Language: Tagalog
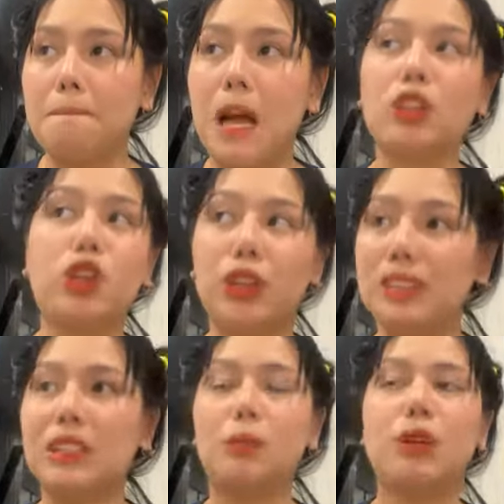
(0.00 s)
At doon
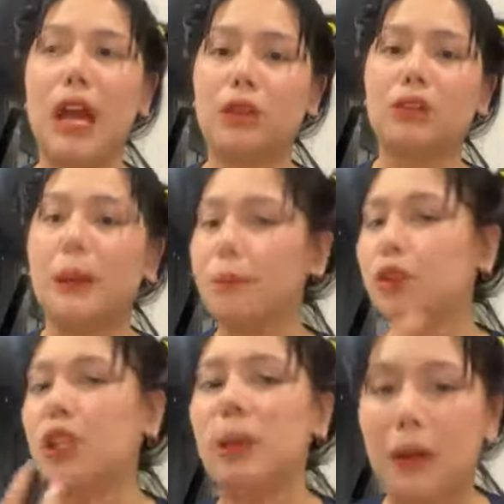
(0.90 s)
nagsimula yung tampo
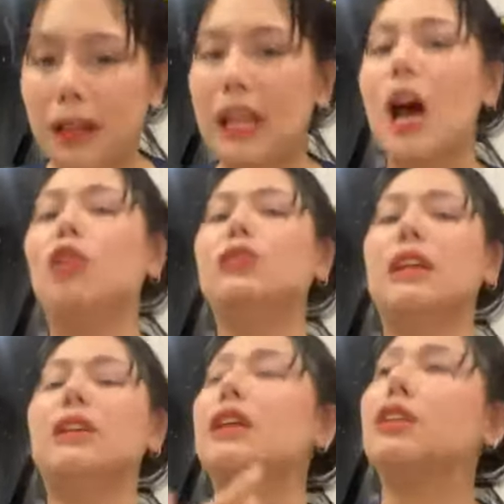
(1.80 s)
sa'yo ng mga tao
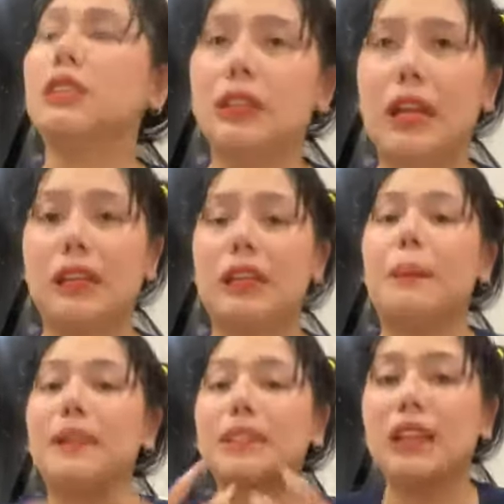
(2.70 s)
na trigger sila,
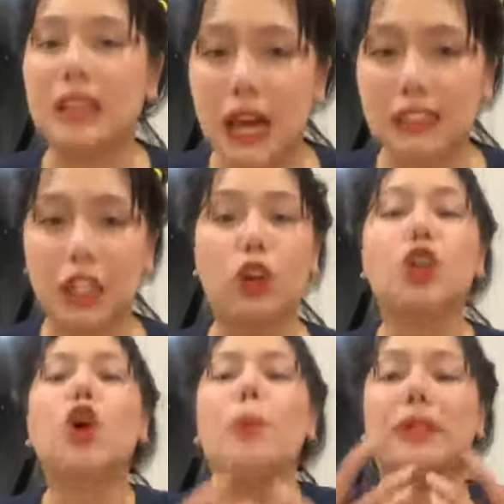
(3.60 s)
nilabas nilang lahat sa'yo,
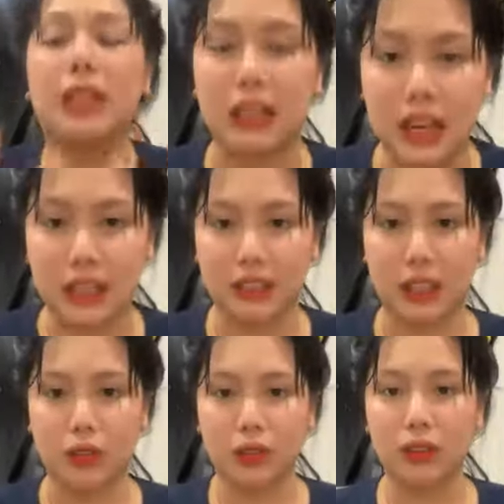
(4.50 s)
inopen nilang lahat
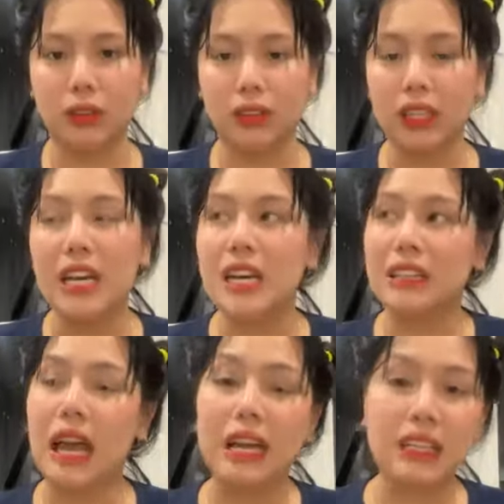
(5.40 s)
sa'yo.
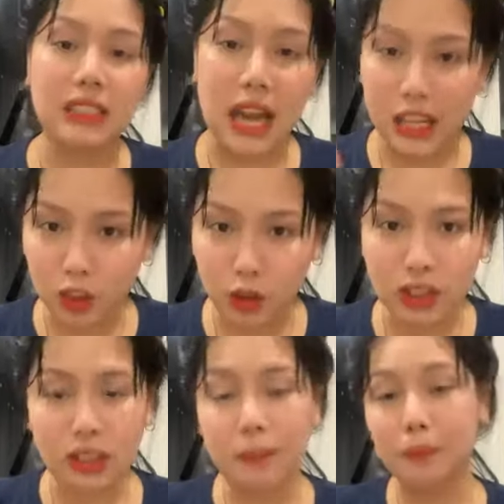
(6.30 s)
Dahil si
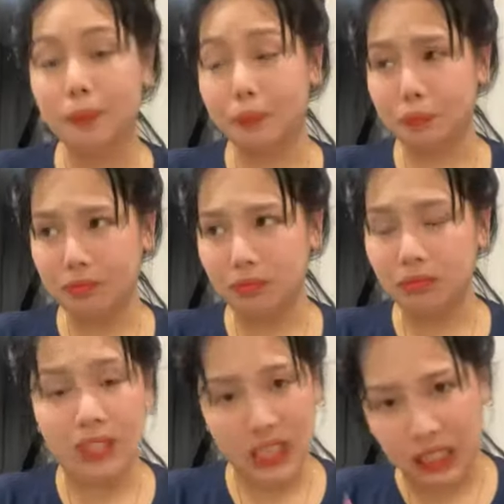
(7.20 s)
Anthony,
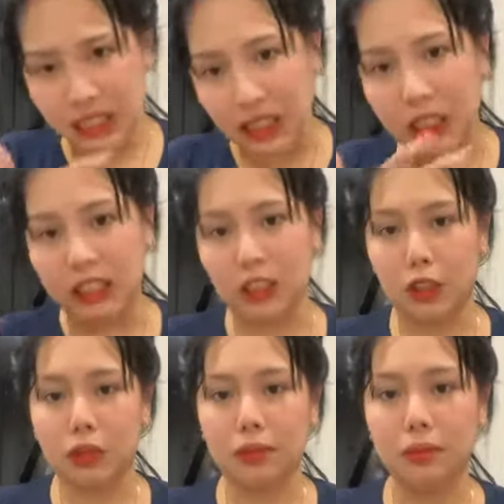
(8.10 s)
galit na galit
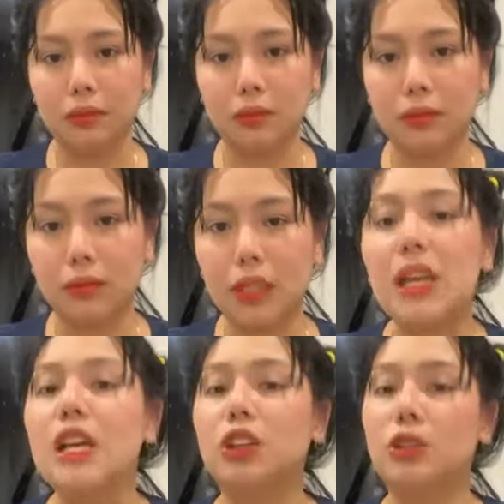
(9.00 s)
sa'yo.
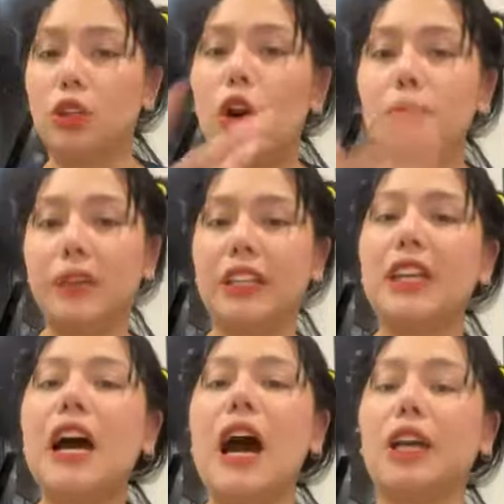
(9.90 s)
Rob,
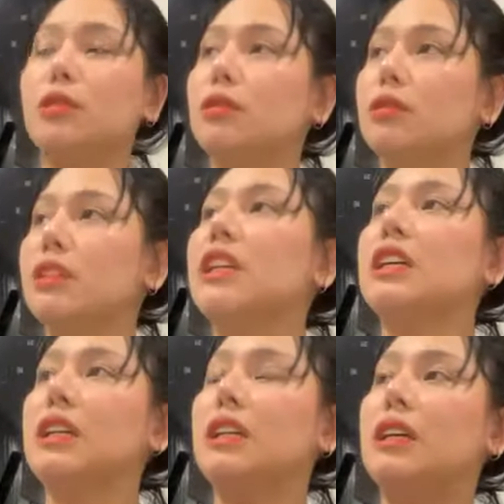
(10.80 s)
ganyan na nga yung
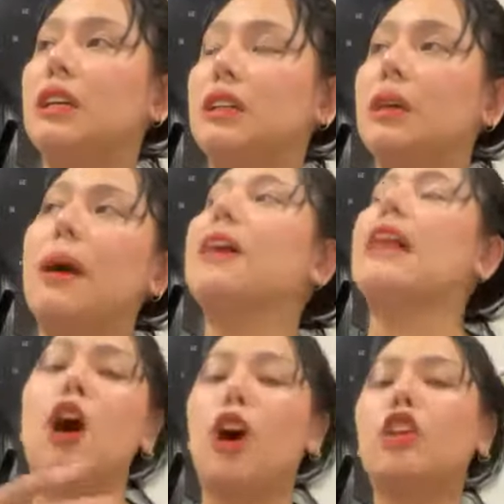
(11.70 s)
tingin ni, ng mga
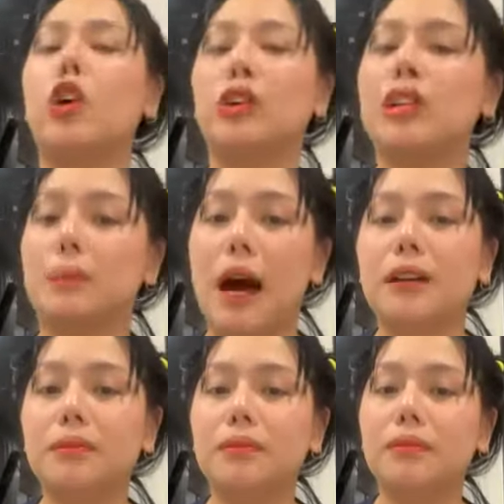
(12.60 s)
tao kay Tony, di ba?